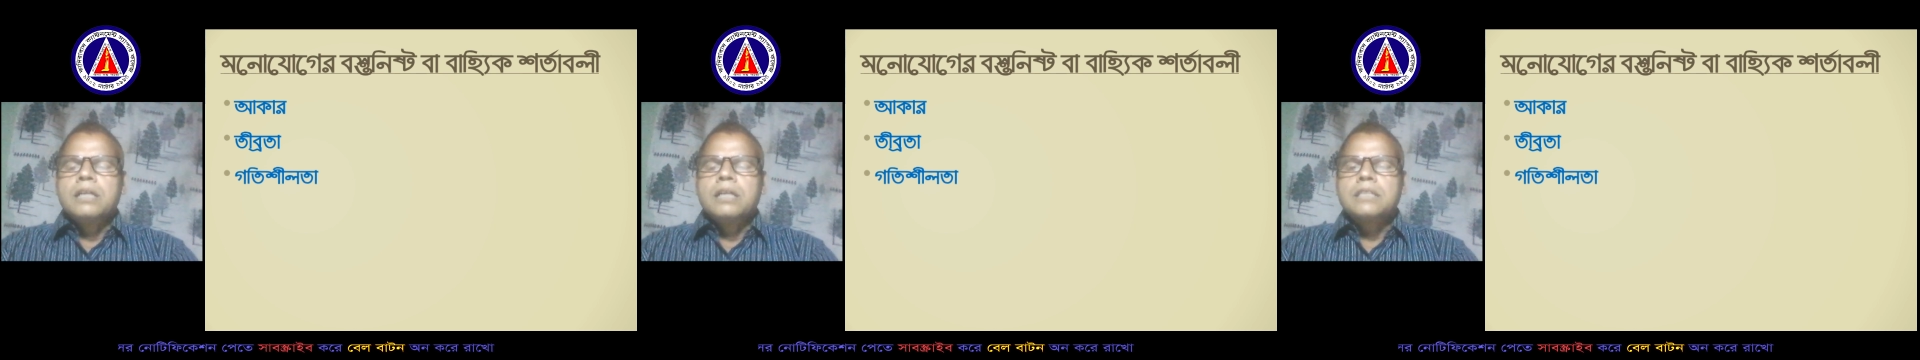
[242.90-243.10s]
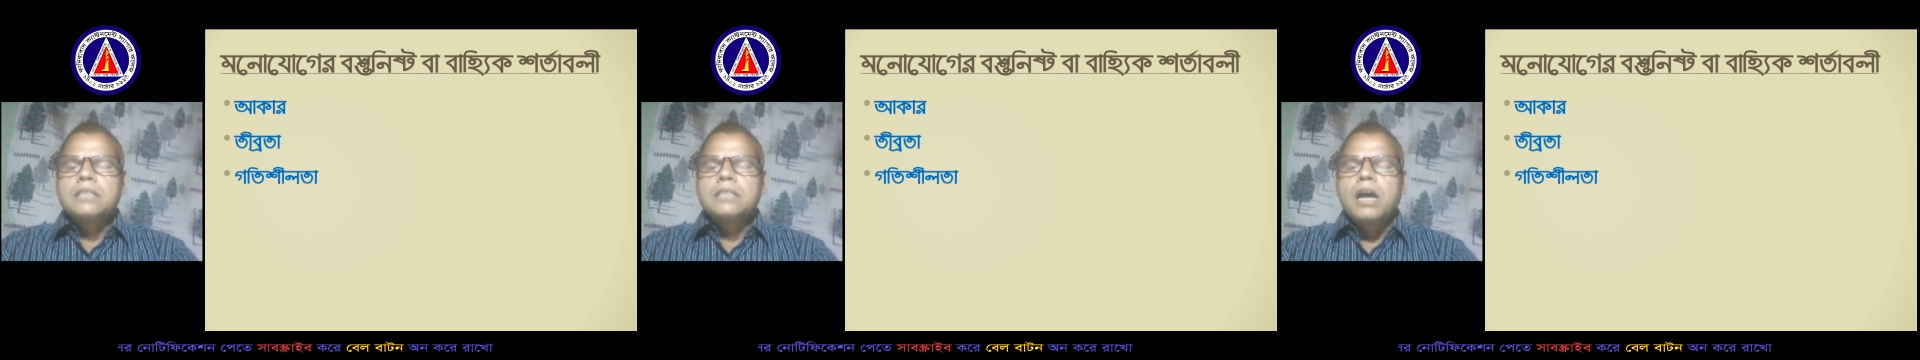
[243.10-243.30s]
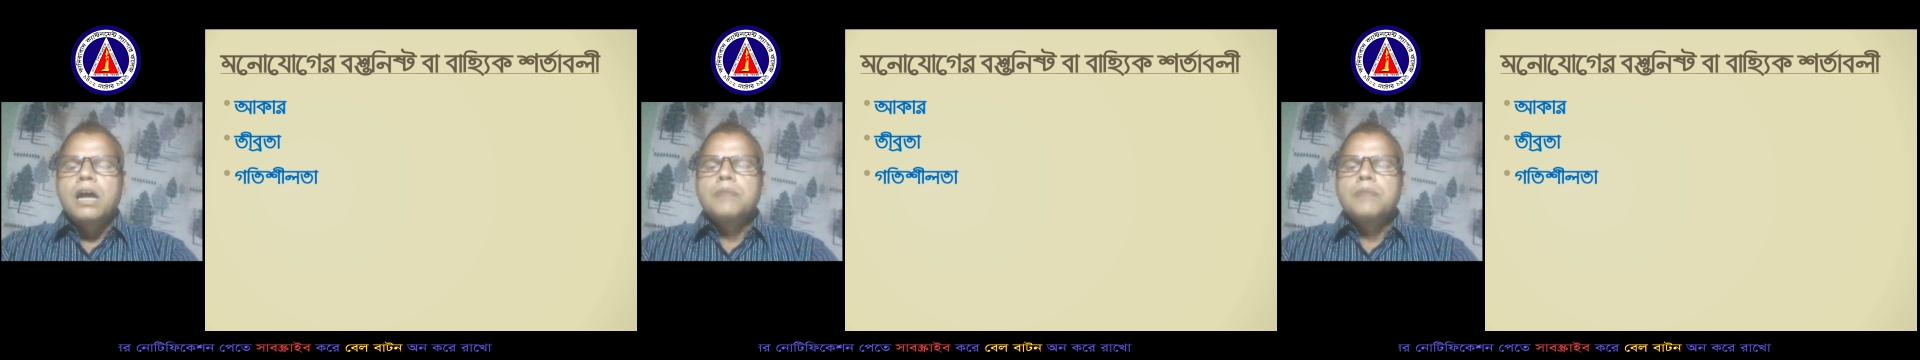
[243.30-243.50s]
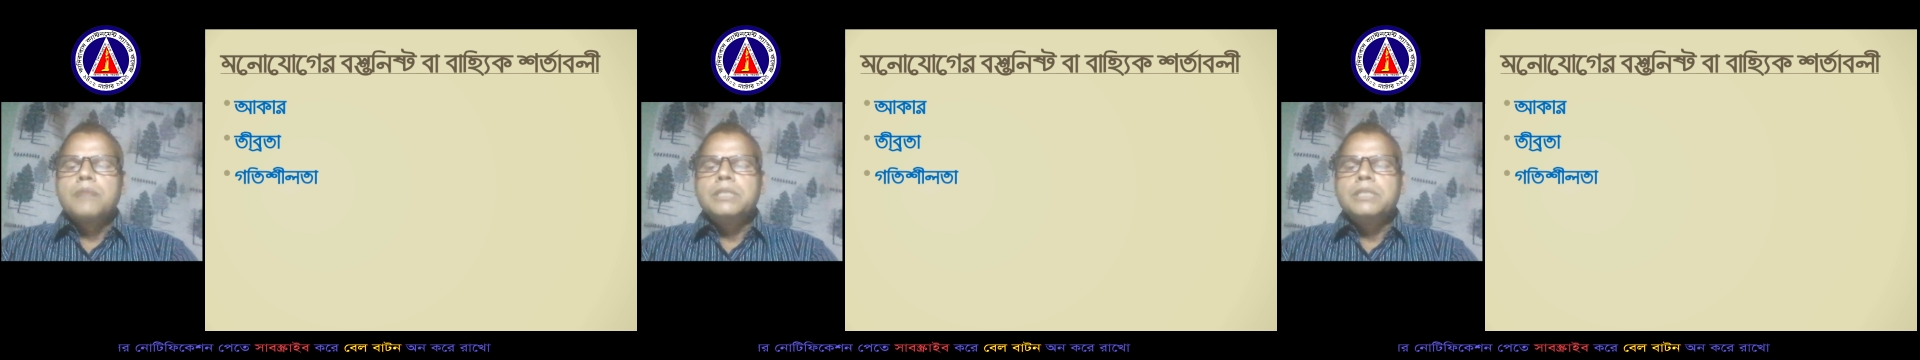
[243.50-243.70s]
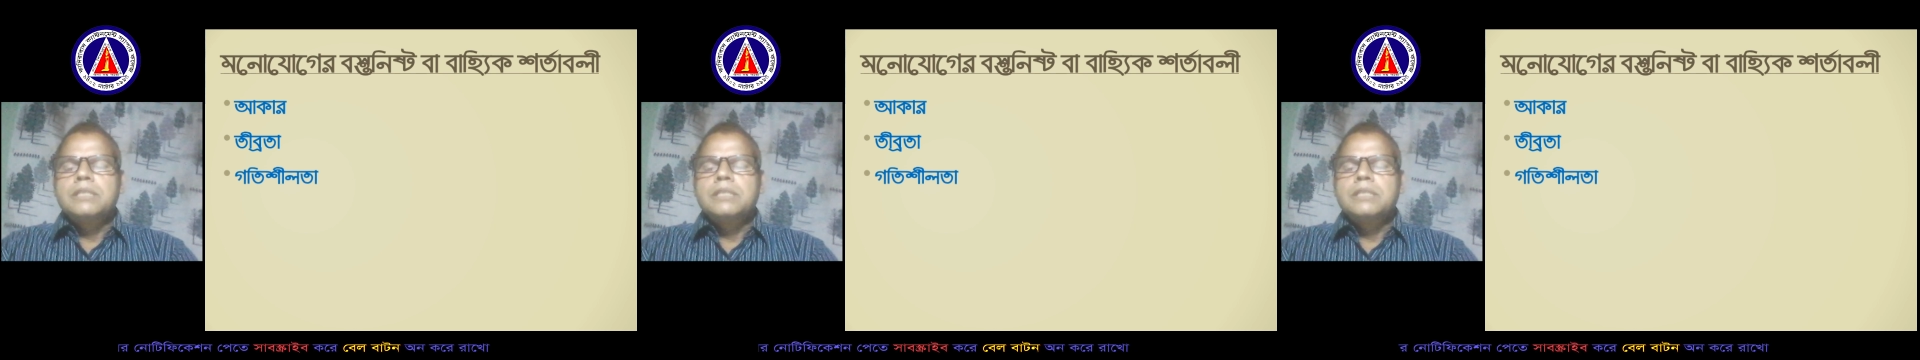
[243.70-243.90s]

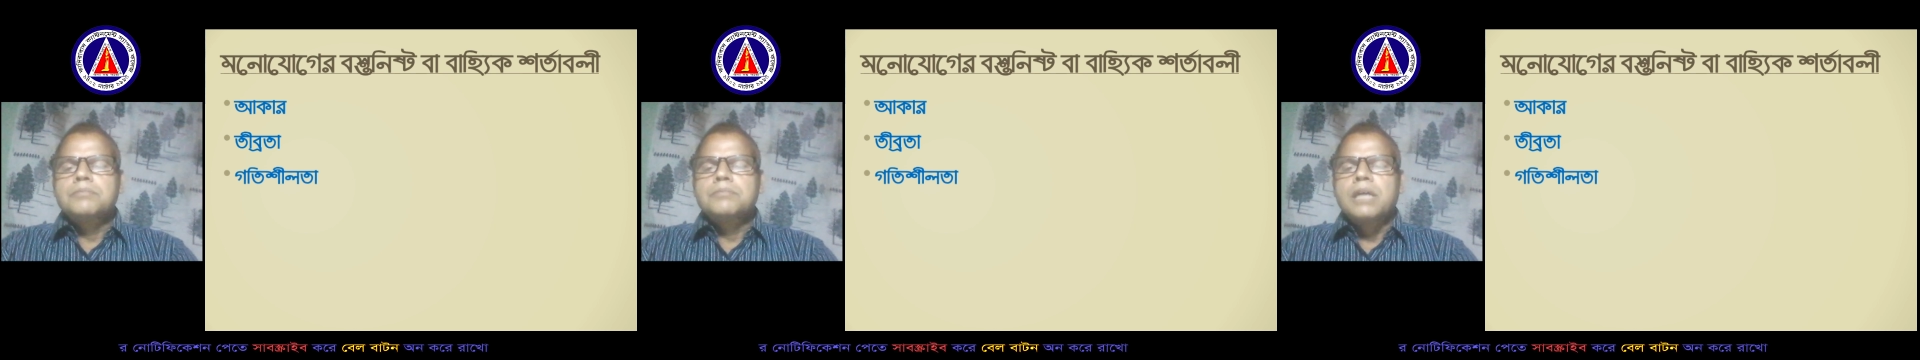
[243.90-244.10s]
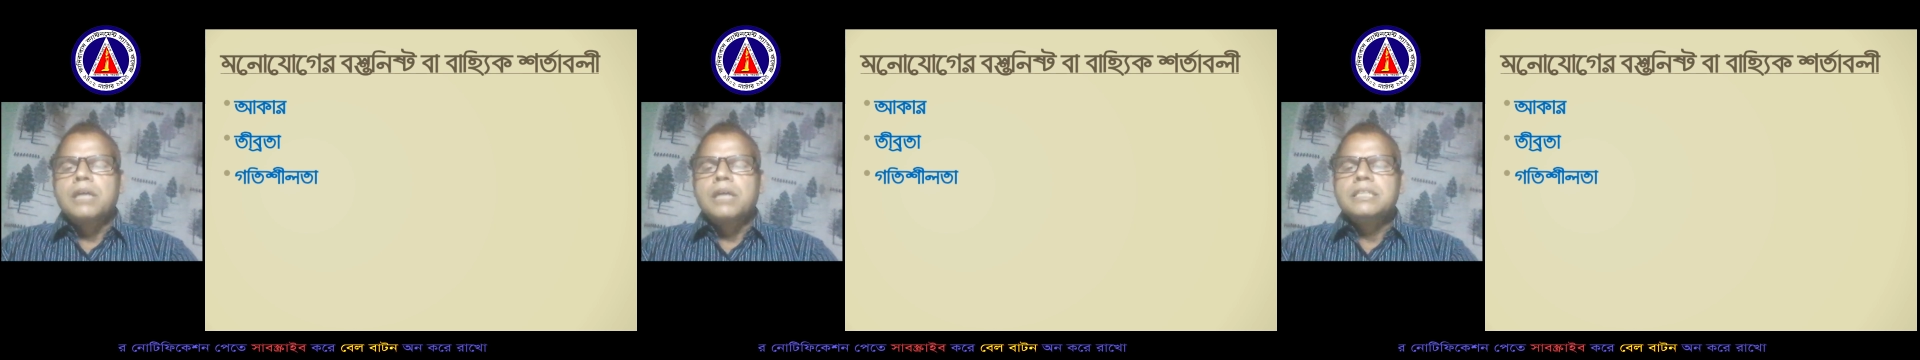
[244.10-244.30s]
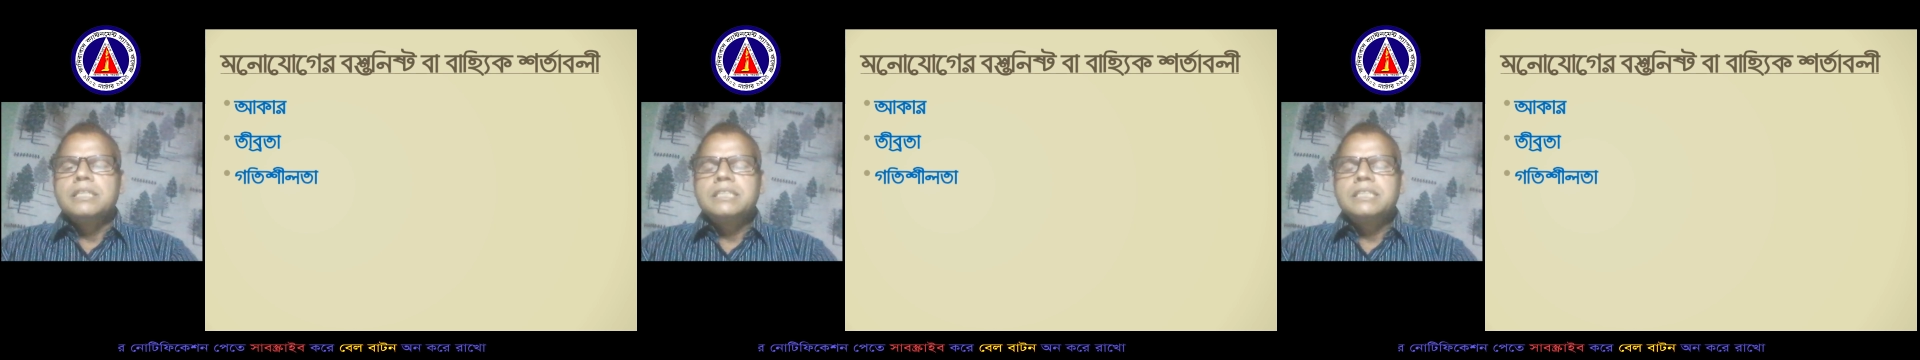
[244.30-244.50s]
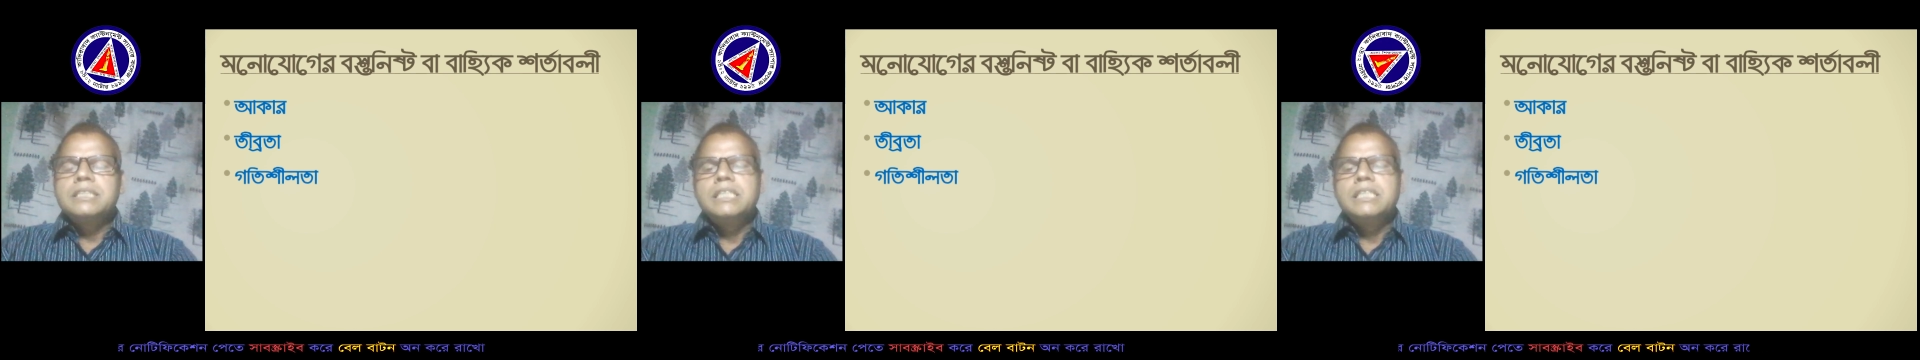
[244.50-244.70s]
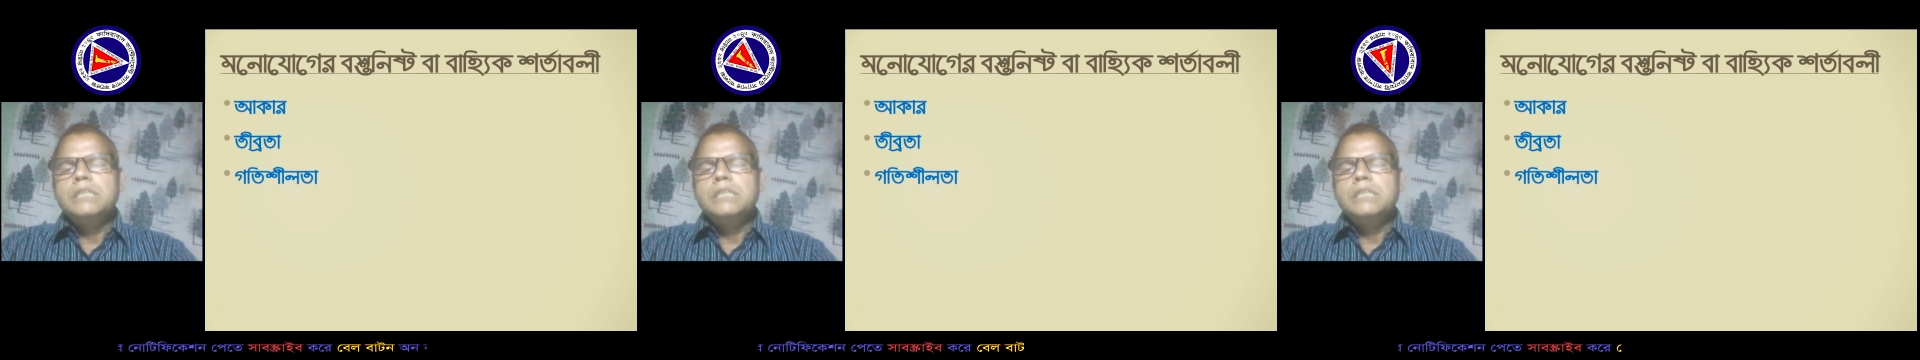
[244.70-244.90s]
স্বাভাবিক বা স্থির